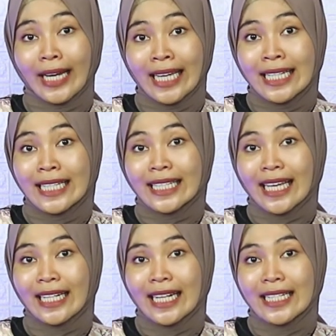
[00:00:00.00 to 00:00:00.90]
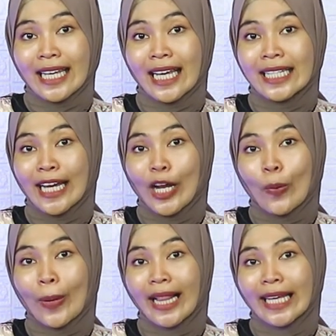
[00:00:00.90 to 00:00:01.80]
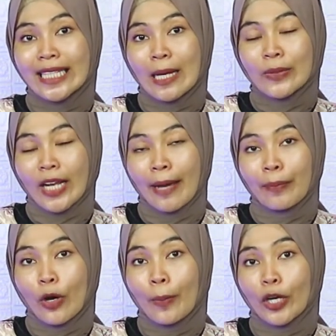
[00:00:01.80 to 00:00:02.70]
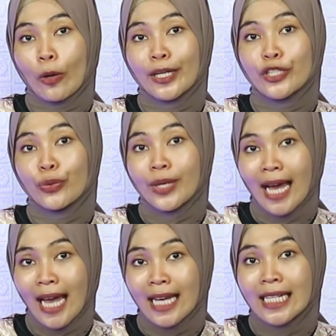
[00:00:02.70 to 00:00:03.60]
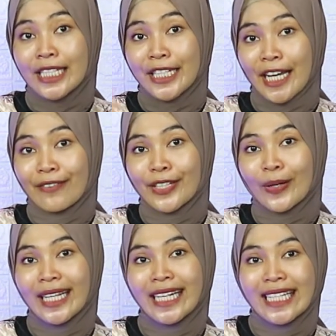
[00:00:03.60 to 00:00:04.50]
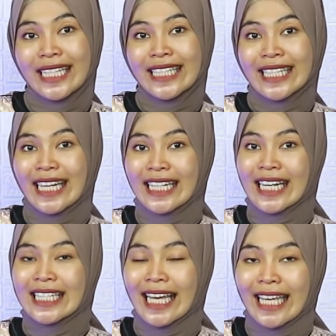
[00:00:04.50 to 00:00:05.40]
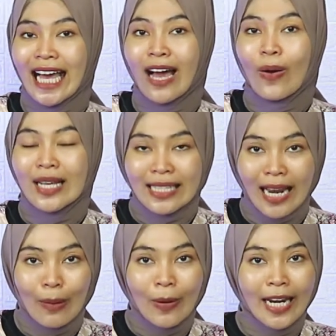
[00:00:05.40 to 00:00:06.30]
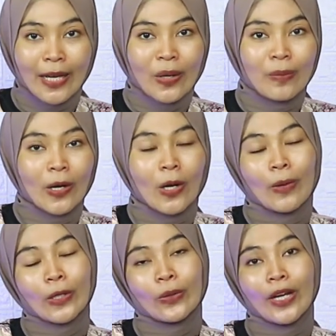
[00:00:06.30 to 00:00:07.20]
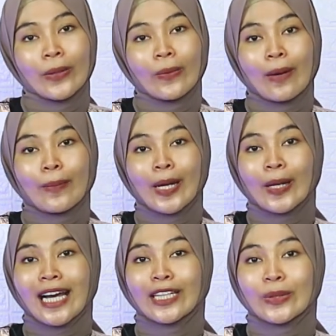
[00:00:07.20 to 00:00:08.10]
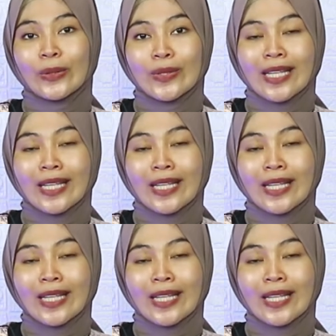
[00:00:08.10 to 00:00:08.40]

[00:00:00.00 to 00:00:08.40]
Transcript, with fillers: Oke, sekian dari saya. Jangan lupa like, subscribe, komen-komen juga, share video ini. Sekian dari saya. Wassalamualaikum warahmatullahi wabarakatuh.